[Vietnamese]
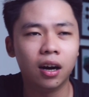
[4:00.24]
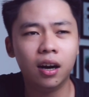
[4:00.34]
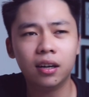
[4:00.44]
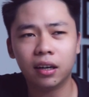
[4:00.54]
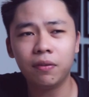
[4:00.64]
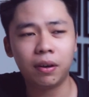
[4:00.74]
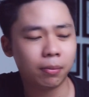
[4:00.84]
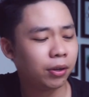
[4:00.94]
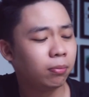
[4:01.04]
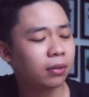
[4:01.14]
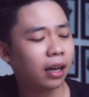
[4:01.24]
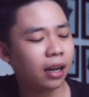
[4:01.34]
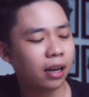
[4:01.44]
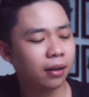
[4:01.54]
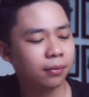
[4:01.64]
hơn là cái việc mà chúng
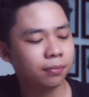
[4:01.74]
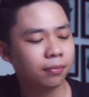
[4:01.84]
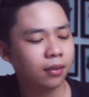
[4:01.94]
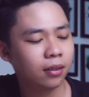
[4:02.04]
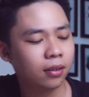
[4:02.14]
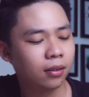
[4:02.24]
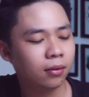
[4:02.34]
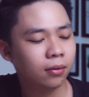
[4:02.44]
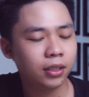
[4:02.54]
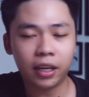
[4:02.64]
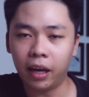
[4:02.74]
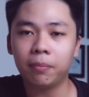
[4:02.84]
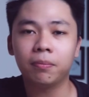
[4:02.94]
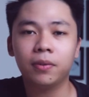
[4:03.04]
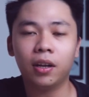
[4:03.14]
ta chơi game.
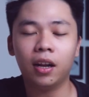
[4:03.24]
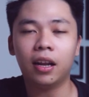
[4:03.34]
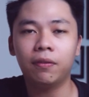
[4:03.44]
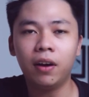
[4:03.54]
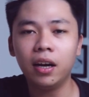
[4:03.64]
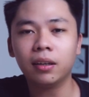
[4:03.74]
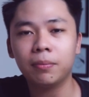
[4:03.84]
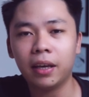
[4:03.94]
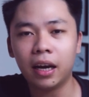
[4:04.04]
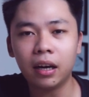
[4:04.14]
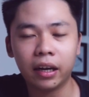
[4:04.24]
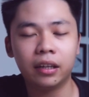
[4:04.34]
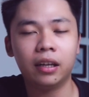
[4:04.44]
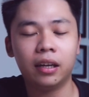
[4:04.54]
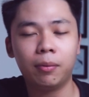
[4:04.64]
Cho nên là với cái tầm giá này
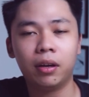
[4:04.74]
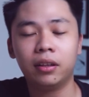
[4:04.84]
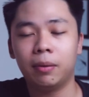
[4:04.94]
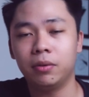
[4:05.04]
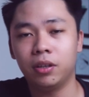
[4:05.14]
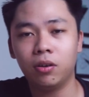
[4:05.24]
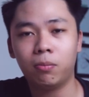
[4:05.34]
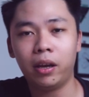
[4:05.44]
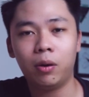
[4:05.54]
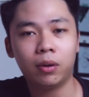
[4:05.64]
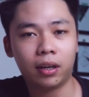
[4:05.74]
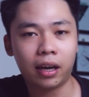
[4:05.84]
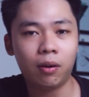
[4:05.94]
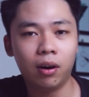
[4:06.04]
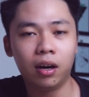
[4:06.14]
thì anh em có thể tìm được những con máy hiệu năng
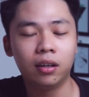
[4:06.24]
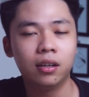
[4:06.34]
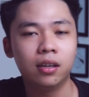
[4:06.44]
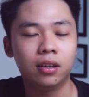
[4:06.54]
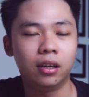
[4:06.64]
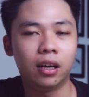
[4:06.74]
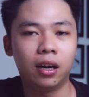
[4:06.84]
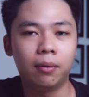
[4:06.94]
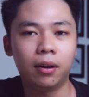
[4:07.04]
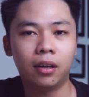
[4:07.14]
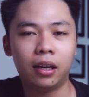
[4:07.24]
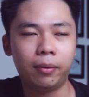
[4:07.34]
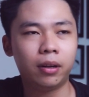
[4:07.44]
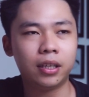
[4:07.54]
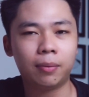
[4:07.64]
cao hơn. Thì anh em
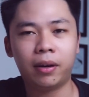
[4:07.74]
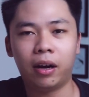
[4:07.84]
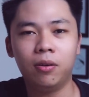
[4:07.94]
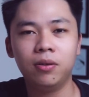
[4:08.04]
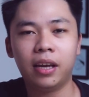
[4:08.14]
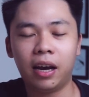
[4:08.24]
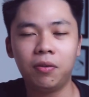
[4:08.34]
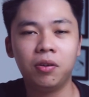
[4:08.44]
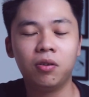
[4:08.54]
có thể tham khảo giá của